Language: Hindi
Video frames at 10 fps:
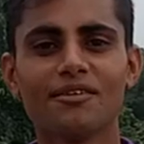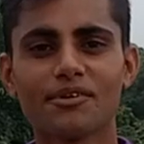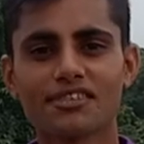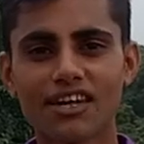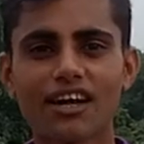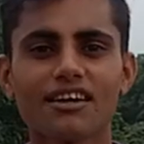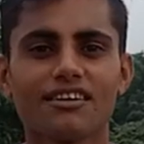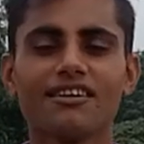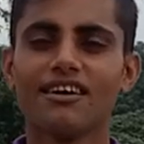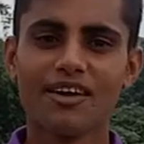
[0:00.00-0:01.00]
नमस्कार
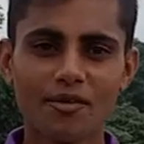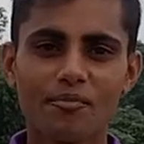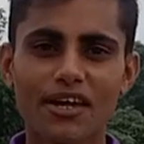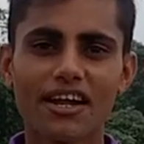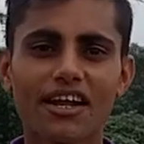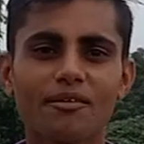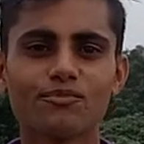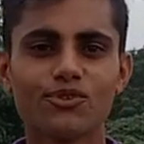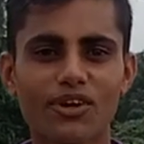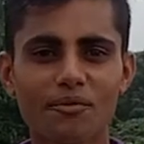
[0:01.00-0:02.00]
मेरा
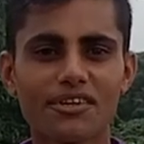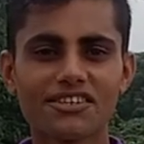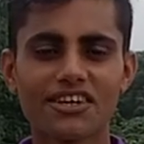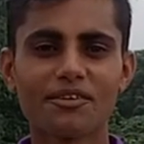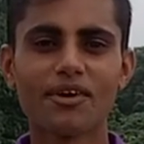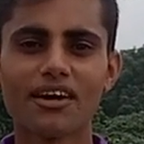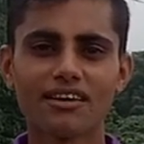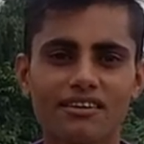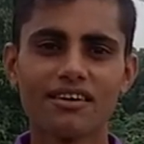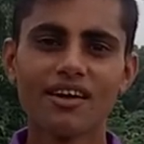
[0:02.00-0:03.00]
नाम चूड़ामणि शर्मा
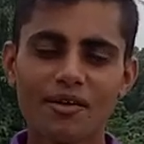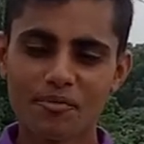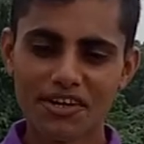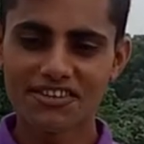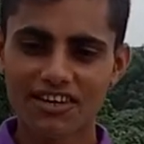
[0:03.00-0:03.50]
मैं